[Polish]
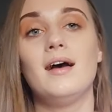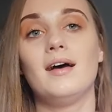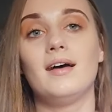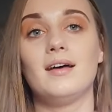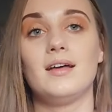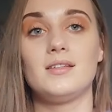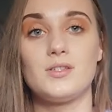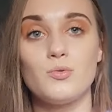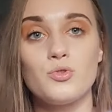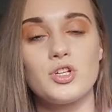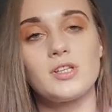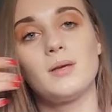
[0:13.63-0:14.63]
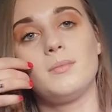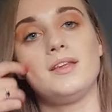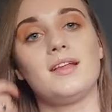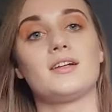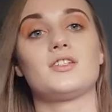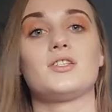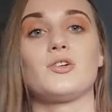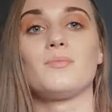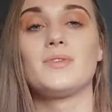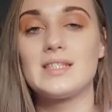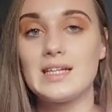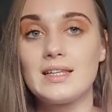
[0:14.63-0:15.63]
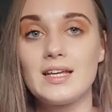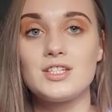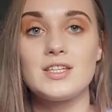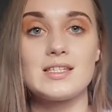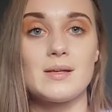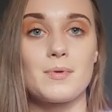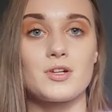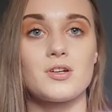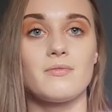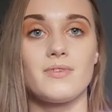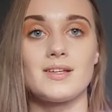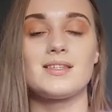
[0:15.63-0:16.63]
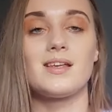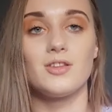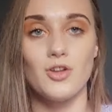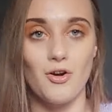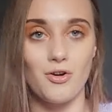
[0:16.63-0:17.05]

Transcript: e, zużytymi, także co, serdecznie zapraszam Was do